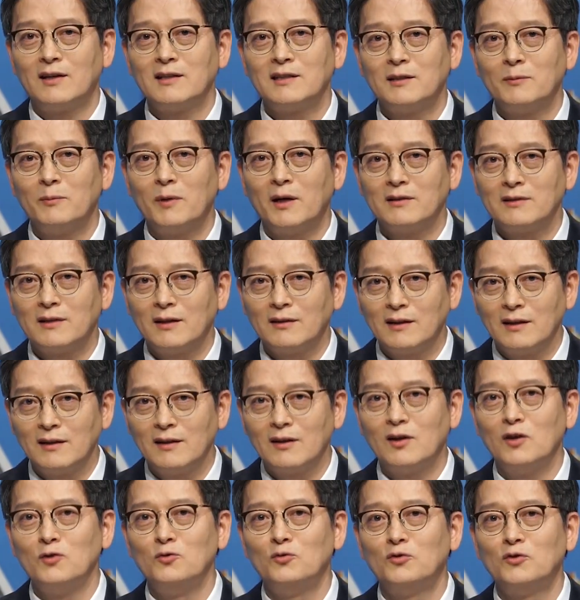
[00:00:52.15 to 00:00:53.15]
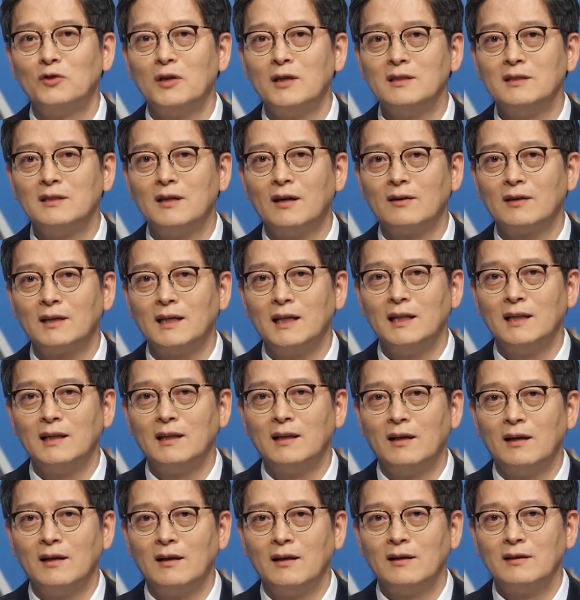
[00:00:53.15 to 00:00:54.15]
그렇지만 어쨌든 이런
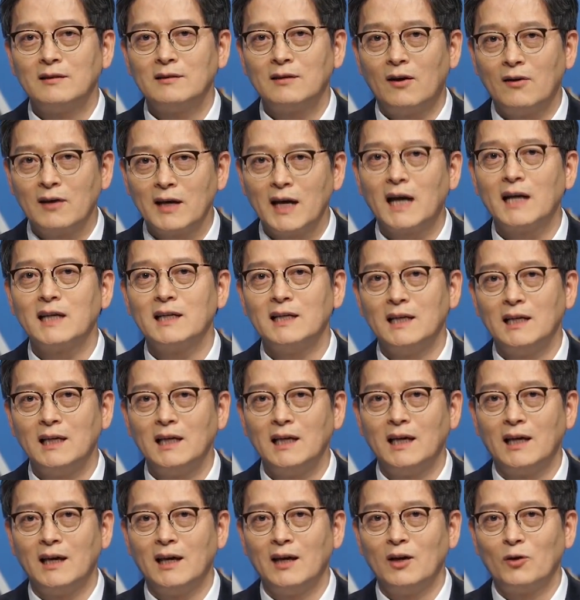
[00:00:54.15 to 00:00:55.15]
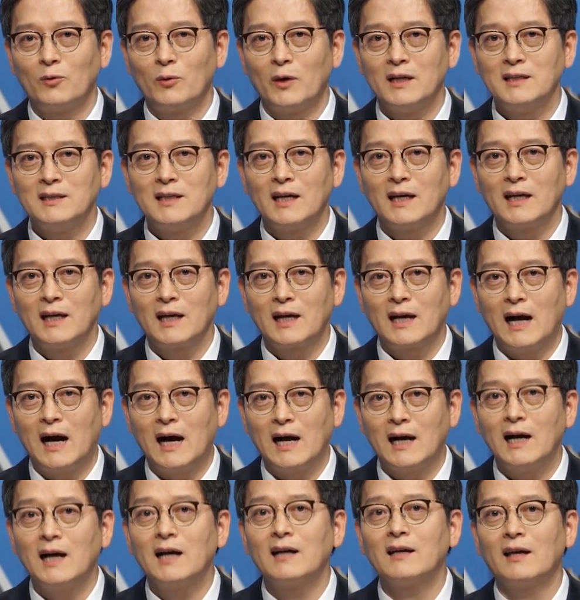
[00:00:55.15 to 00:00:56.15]
유전적인 성향이 네. 굉장히
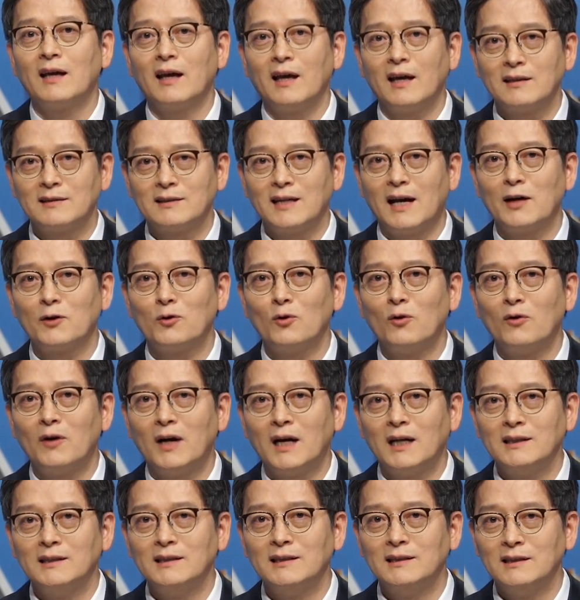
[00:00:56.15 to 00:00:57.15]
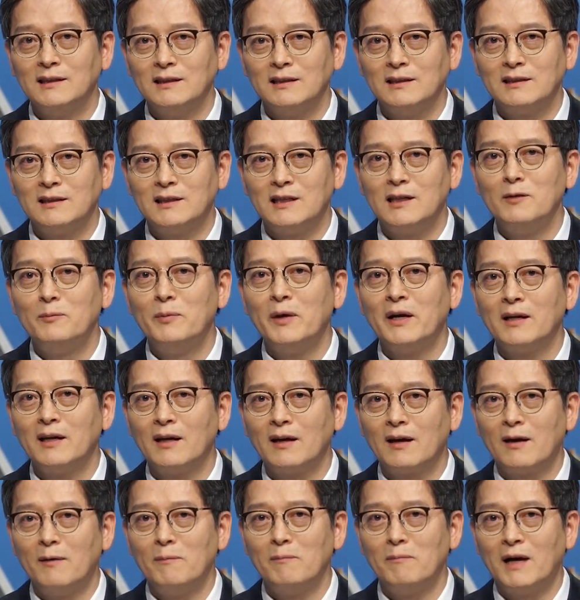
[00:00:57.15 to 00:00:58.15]
강하게 작용하는
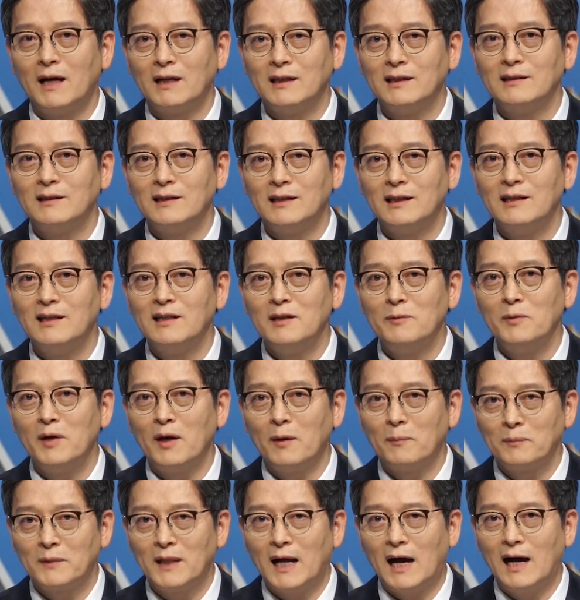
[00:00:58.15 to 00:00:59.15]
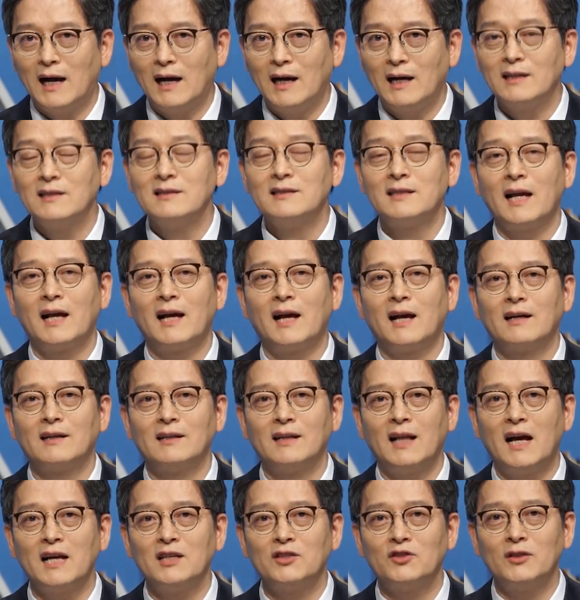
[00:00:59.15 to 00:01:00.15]
질병인 것만은 틀림이 없다 하는 음.
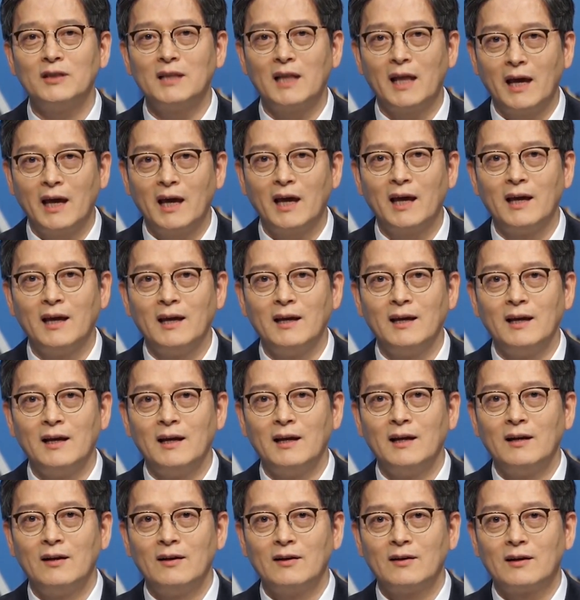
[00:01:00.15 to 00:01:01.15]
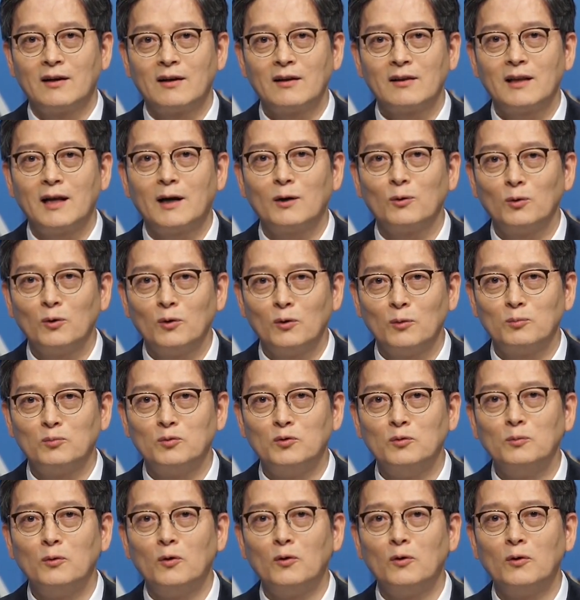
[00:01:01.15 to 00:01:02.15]
생각은 하시되 네. 그렇다고
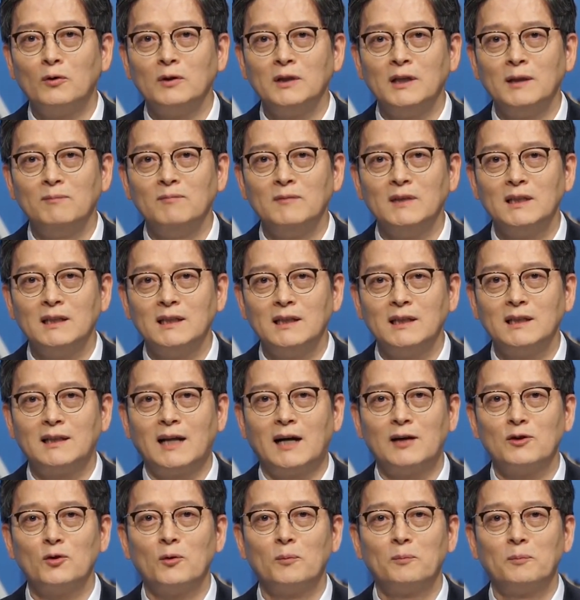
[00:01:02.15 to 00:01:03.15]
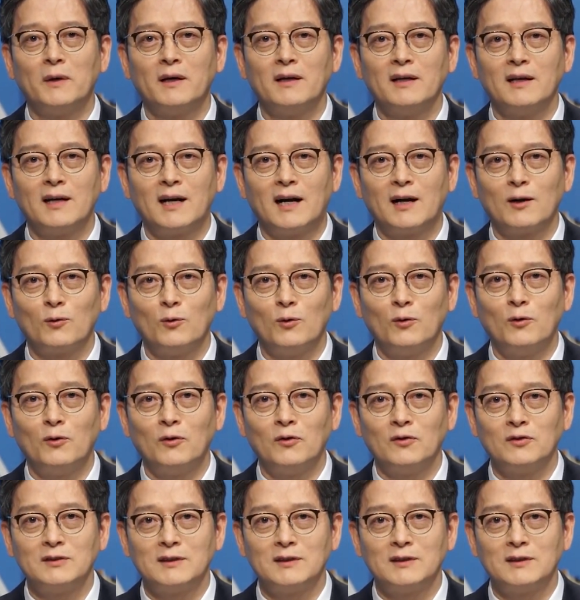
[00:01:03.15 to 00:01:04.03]
부모님들이 당뇨병이라고